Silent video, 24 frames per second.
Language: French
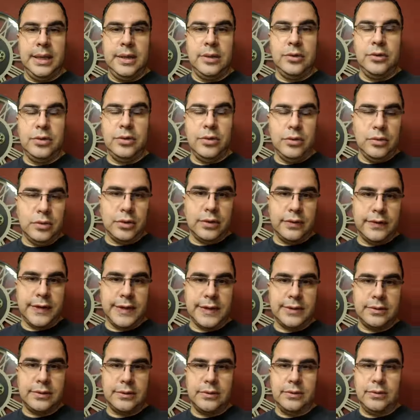d'une autre
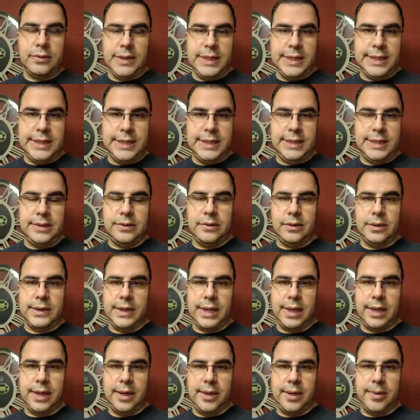façon ici sur
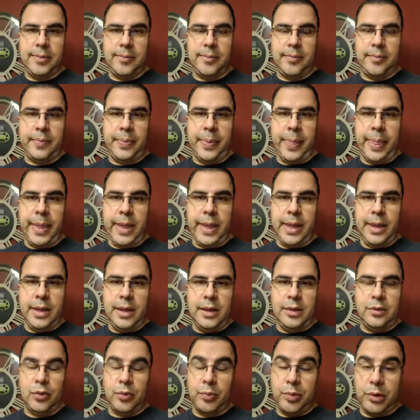Terre.
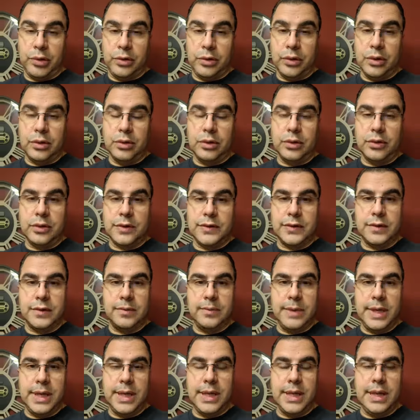Donc pendant notre
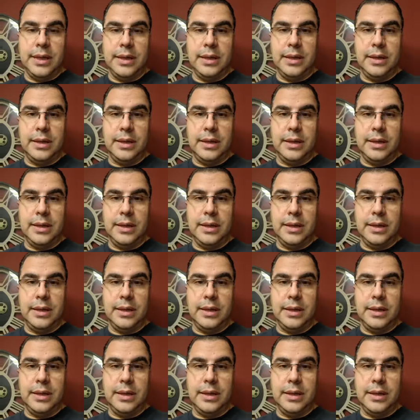sommeil,